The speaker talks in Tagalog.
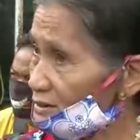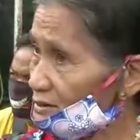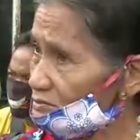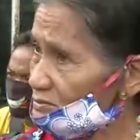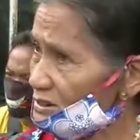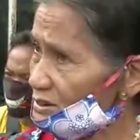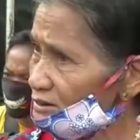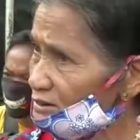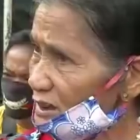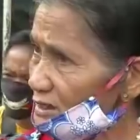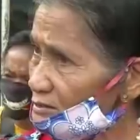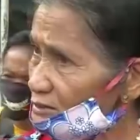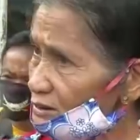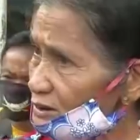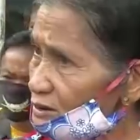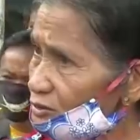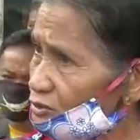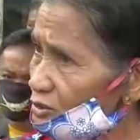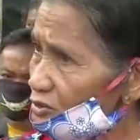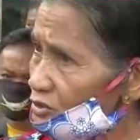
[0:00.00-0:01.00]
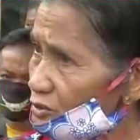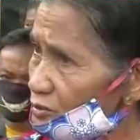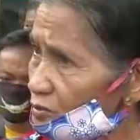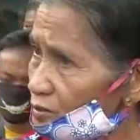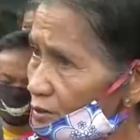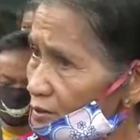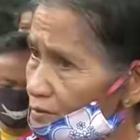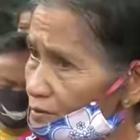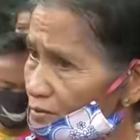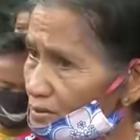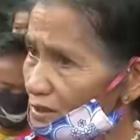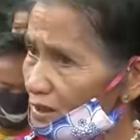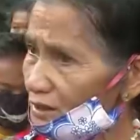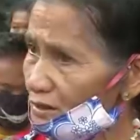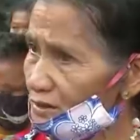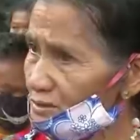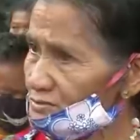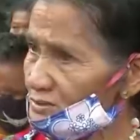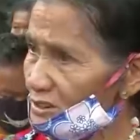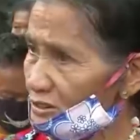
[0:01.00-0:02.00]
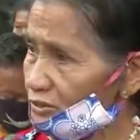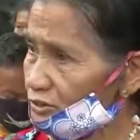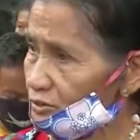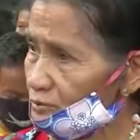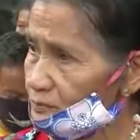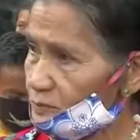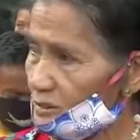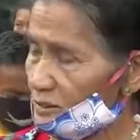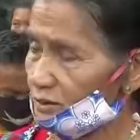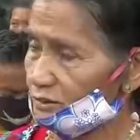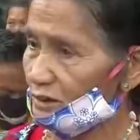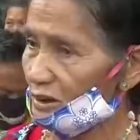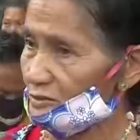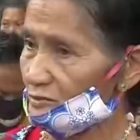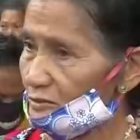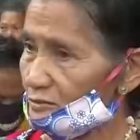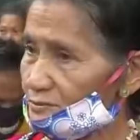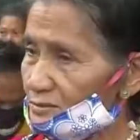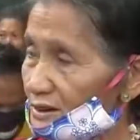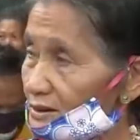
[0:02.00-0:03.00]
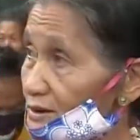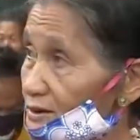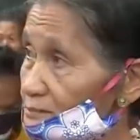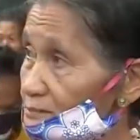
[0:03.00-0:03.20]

ang mga tao dito na magsuporta og mga